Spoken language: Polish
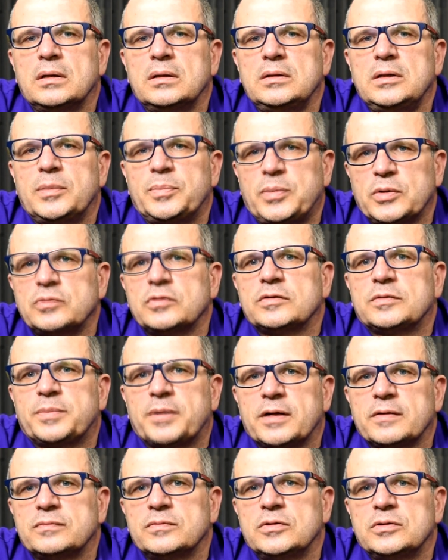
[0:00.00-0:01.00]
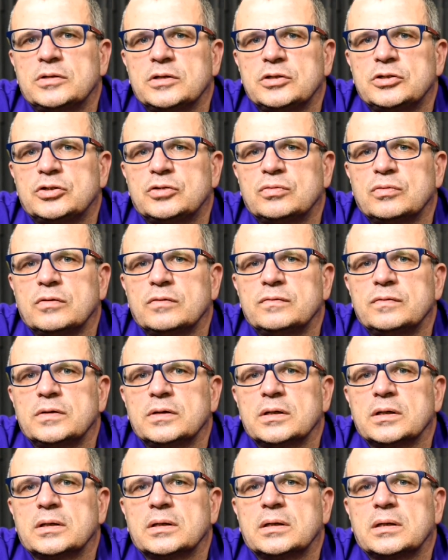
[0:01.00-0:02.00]
Niepełnosprawny też
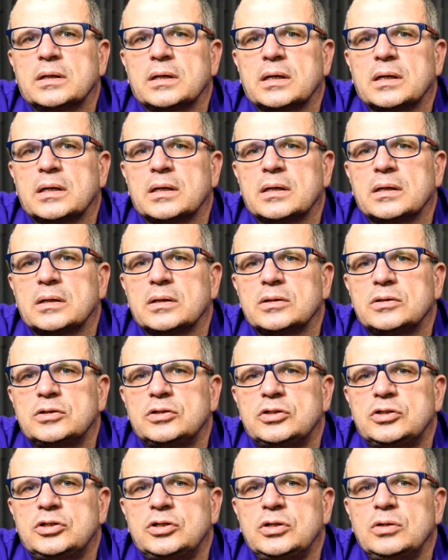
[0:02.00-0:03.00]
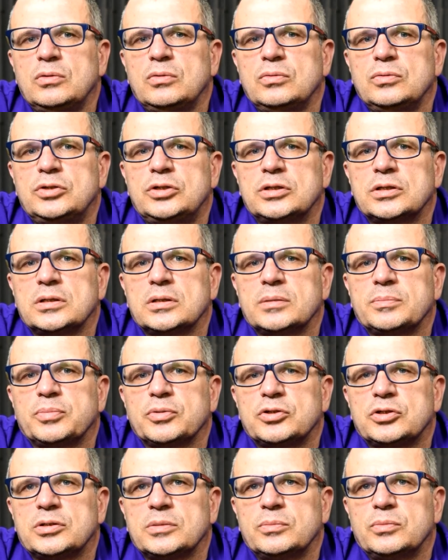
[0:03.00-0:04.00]
człowiek, a ci ludzie
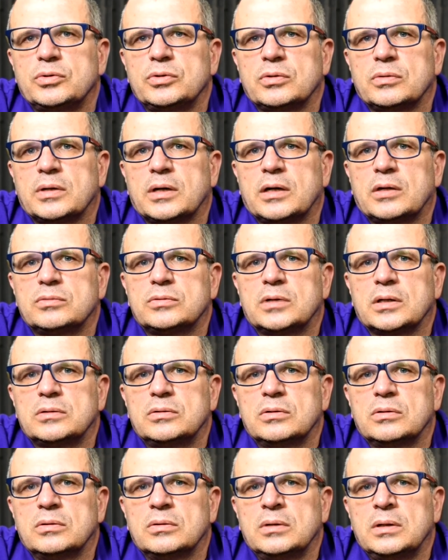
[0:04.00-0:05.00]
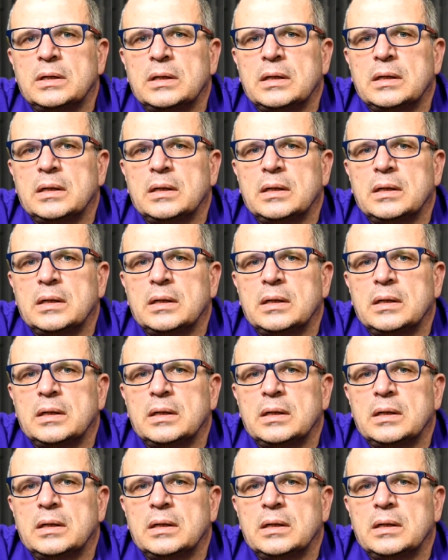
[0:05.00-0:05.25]
potrzebują auta do